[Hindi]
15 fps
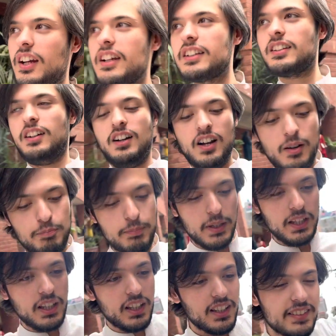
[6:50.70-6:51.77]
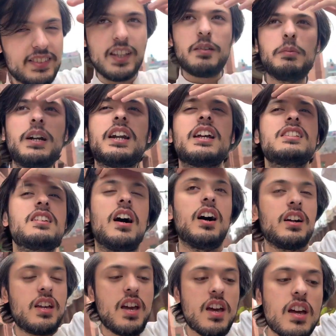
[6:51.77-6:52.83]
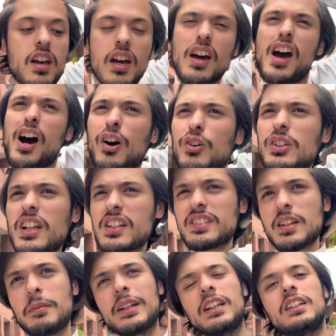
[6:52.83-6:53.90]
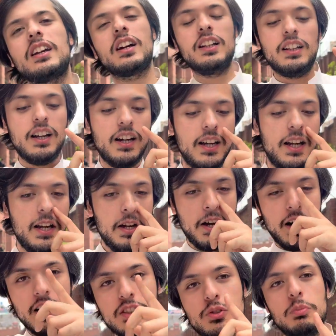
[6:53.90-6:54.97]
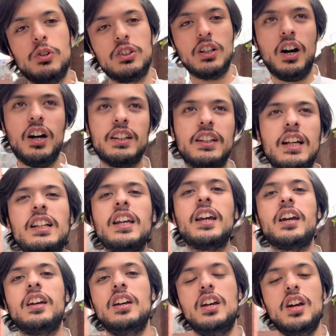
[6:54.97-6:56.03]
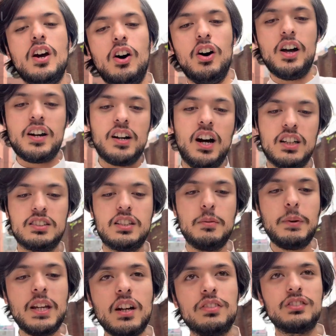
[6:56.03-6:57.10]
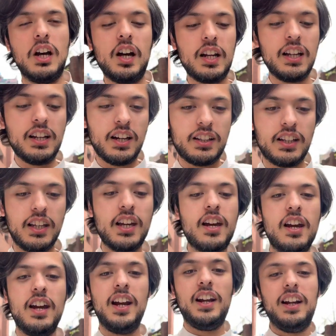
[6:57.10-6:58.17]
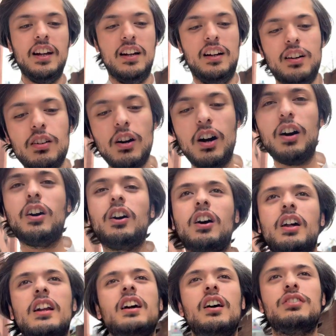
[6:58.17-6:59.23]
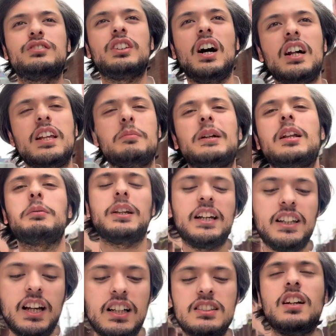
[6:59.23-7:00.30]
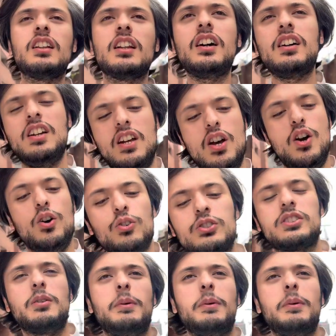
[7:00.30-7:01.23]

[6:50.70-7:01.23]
ही था अभी सी बिल्डिंग जाके उधर से मैंने निकलना है आज मुल्तान के लिए और रास्ते में ही अफ्तारी करनी है और अफ्तारी मतलब लिया जाना है उससे